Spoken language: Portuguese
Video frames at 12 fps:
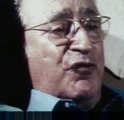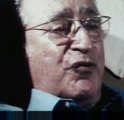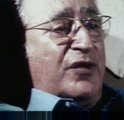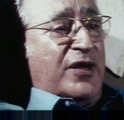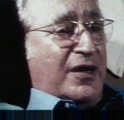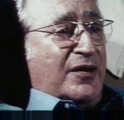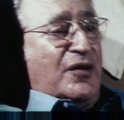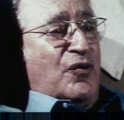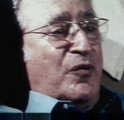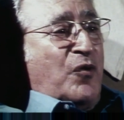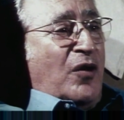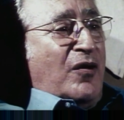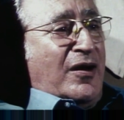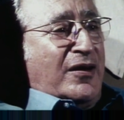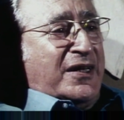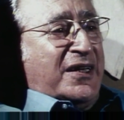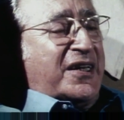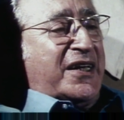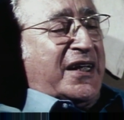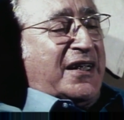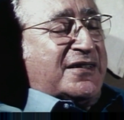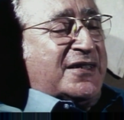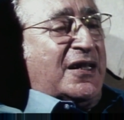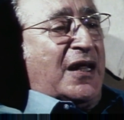eu fui eu,
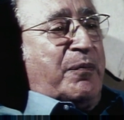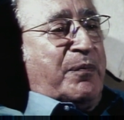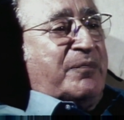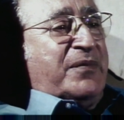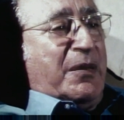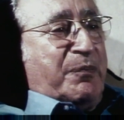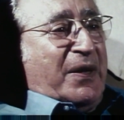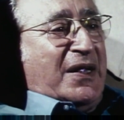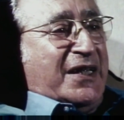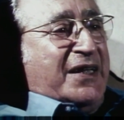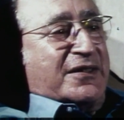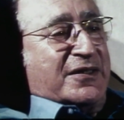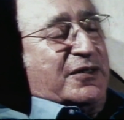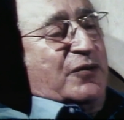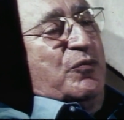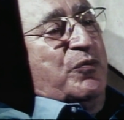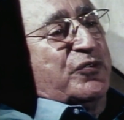enriquecendo a minha palheta de